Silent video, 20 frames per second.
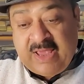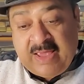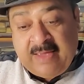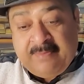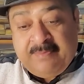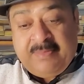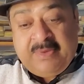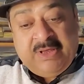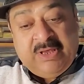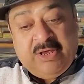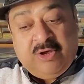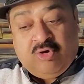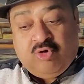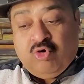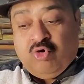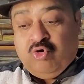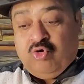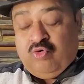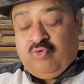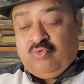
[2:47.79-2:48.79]
एम ई
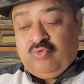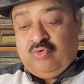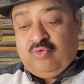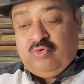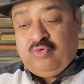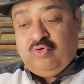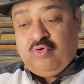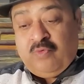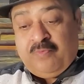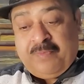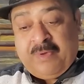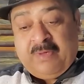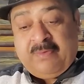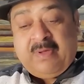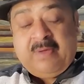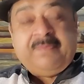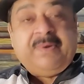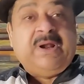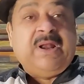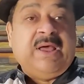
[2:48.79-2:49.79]
को यूपी
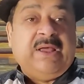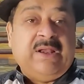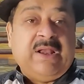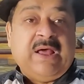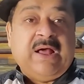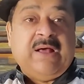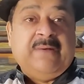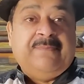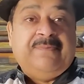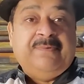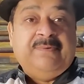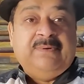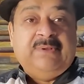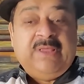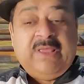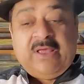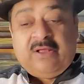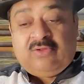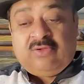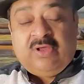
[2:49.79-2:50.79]
में बड़ा लाभ
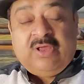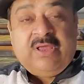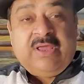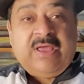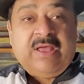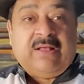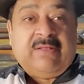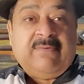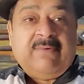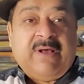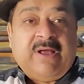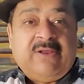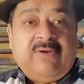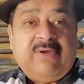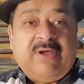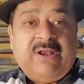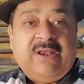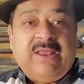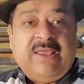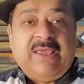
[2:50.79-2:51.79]
एक तो ये अखबार
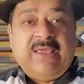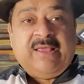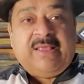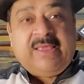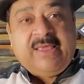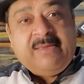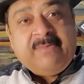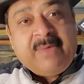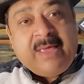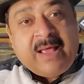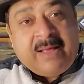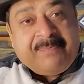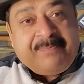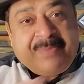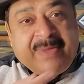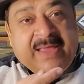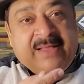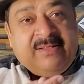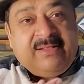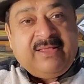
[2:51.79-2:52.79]
वाले एक ही में एक
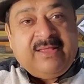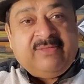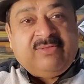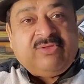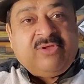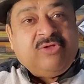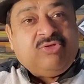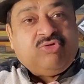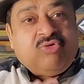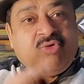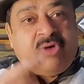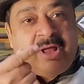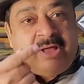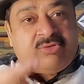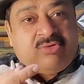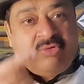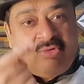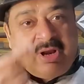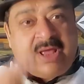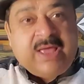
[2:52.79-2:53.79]
पेल देते हैं थोड़ा
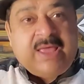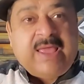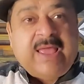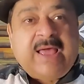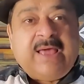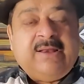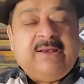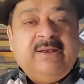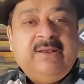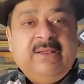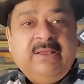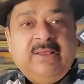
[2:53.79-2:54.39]
थोड़ा यार